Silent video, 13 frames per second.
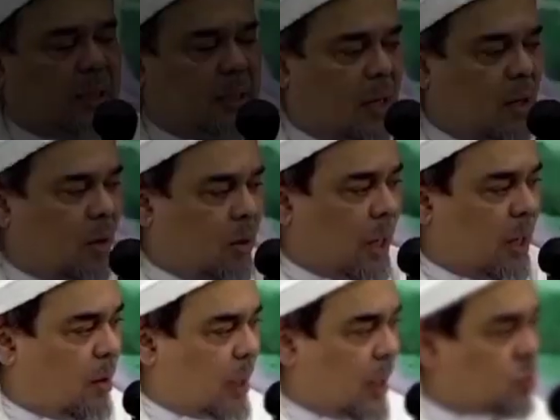tentang
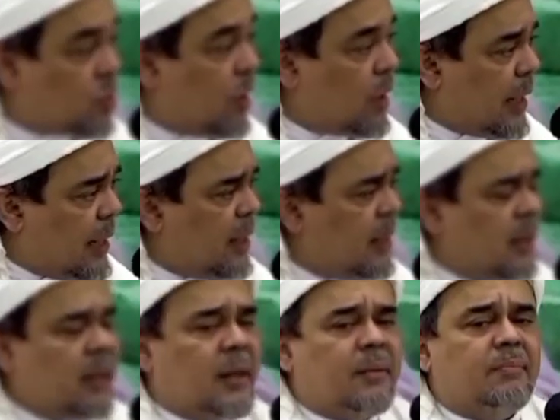orang-orang soleh
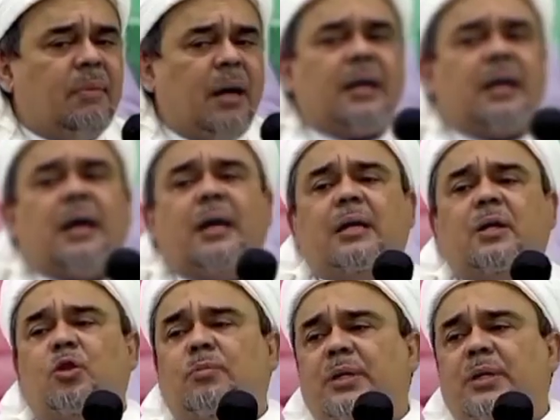maka itu